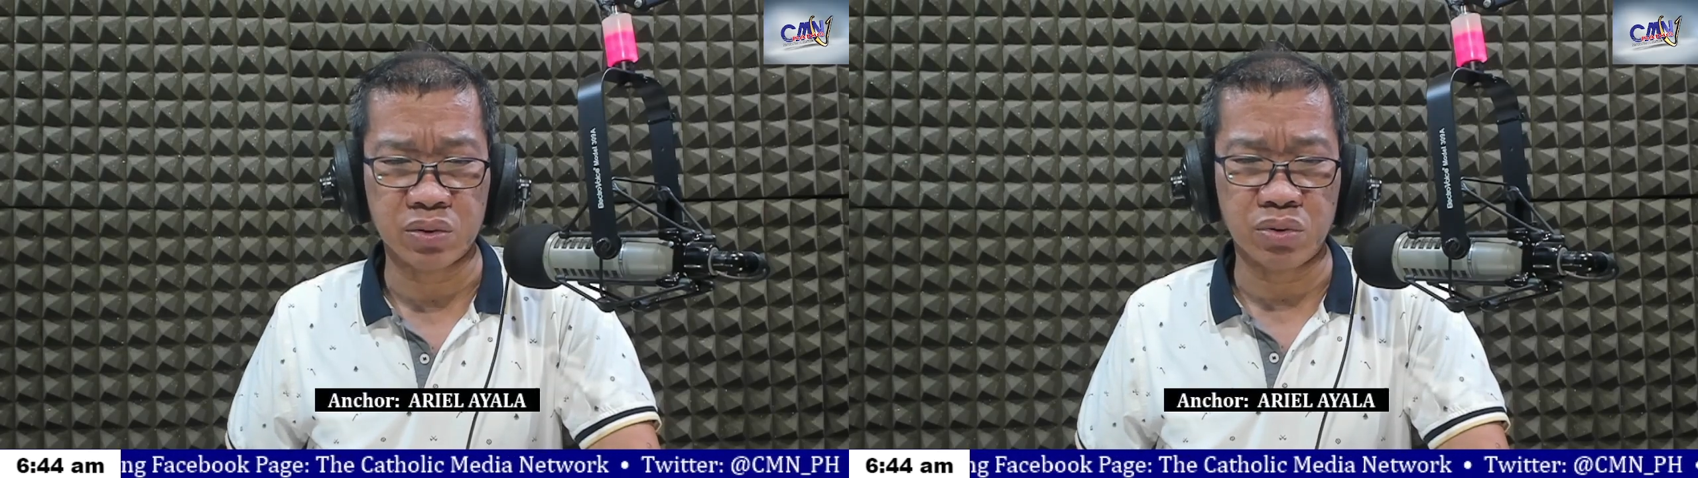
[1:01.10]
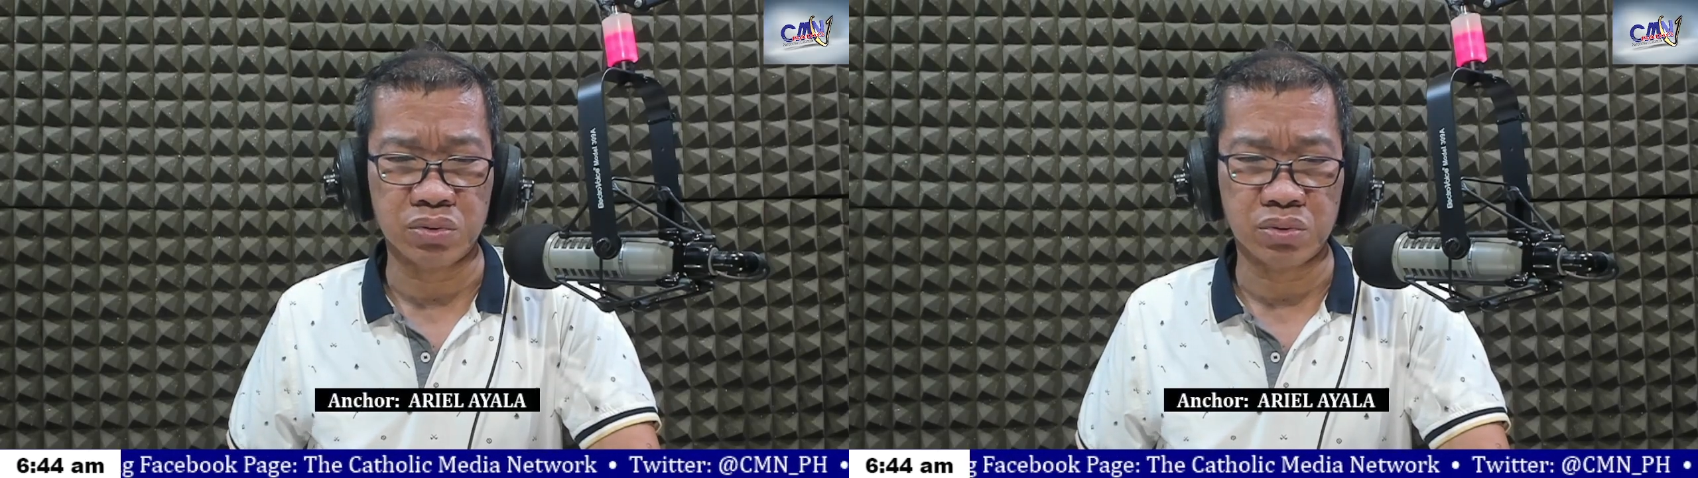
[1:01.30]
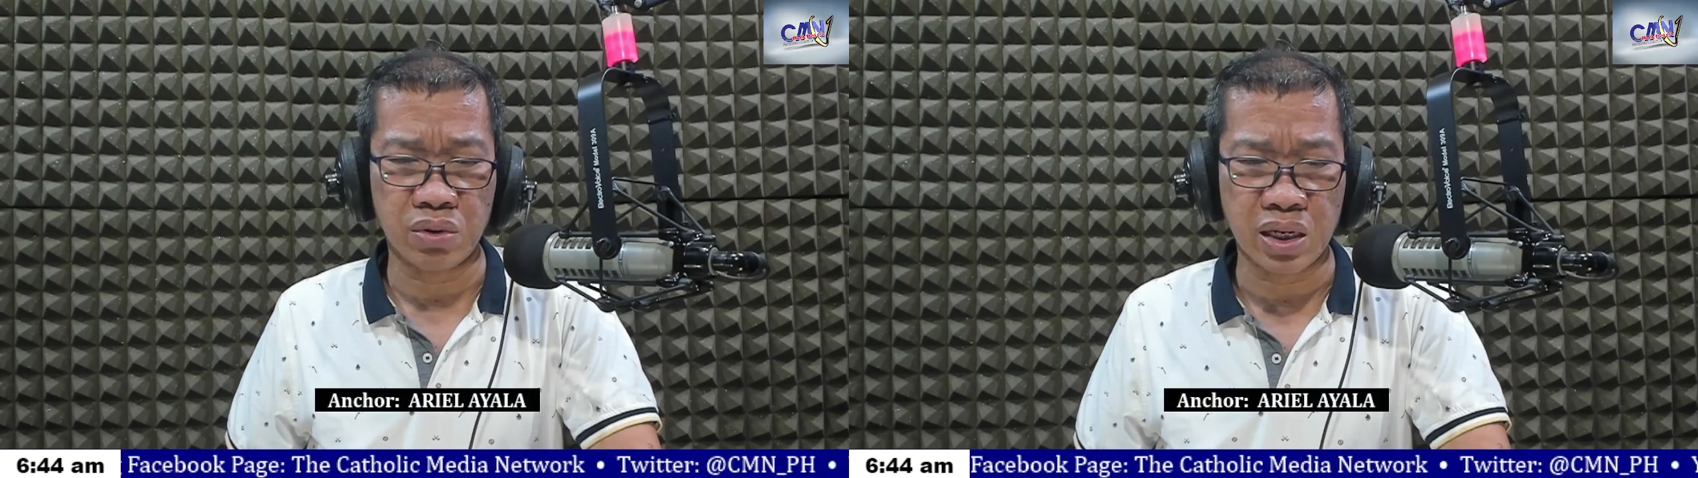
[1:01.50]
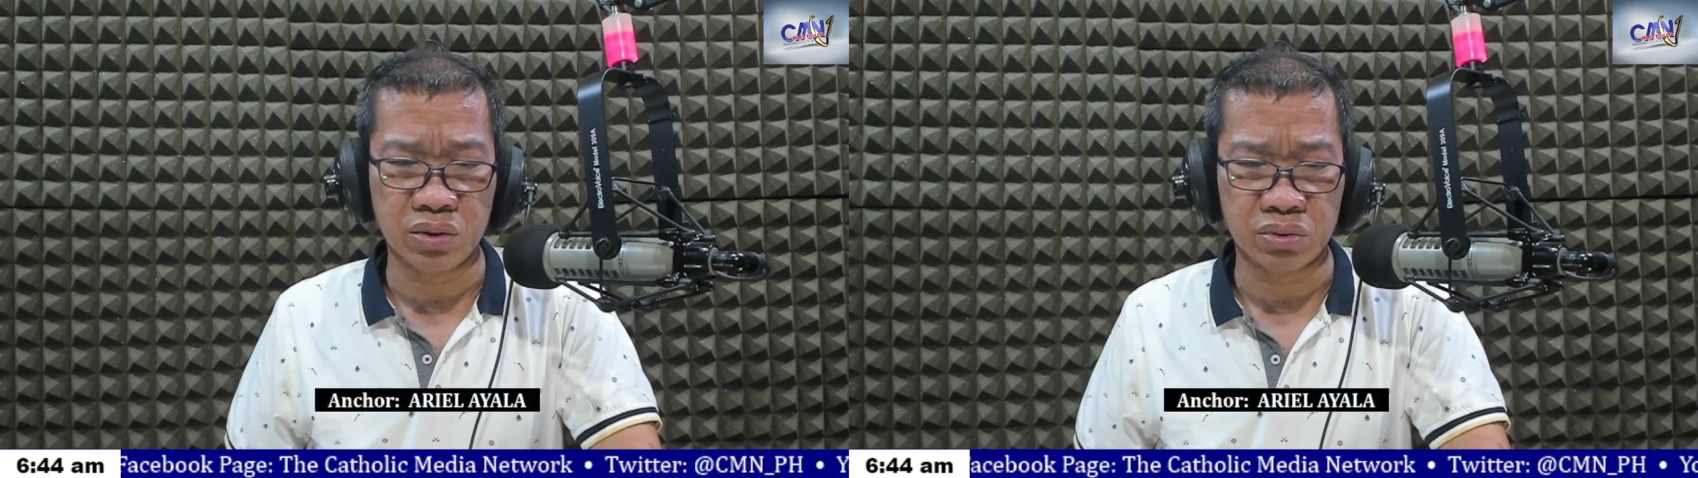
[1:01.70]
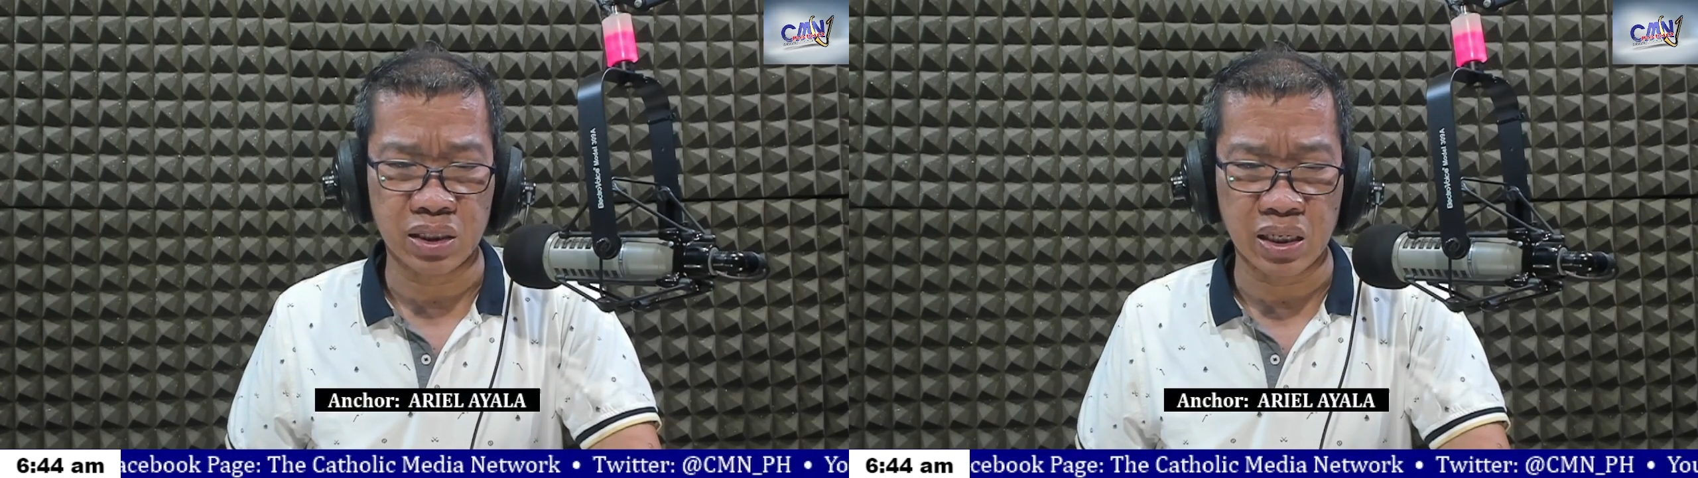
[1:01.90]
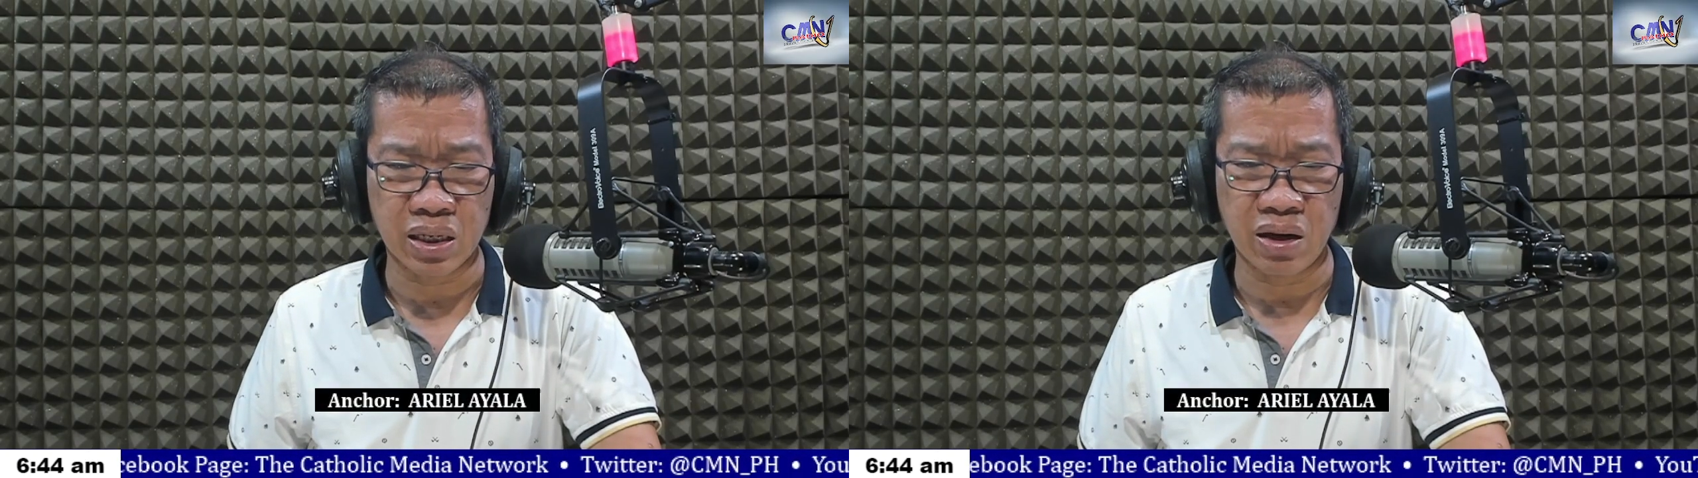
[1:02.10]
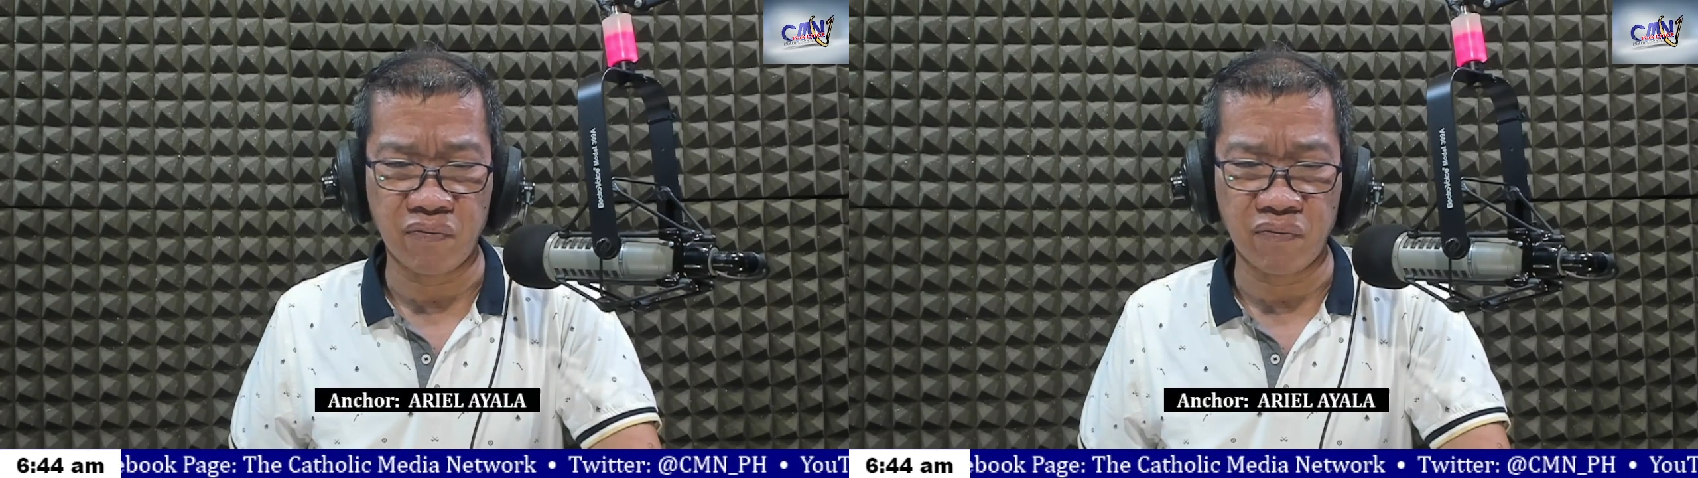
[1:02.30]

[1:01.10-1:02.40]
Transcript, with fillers: kontrolado talaga ang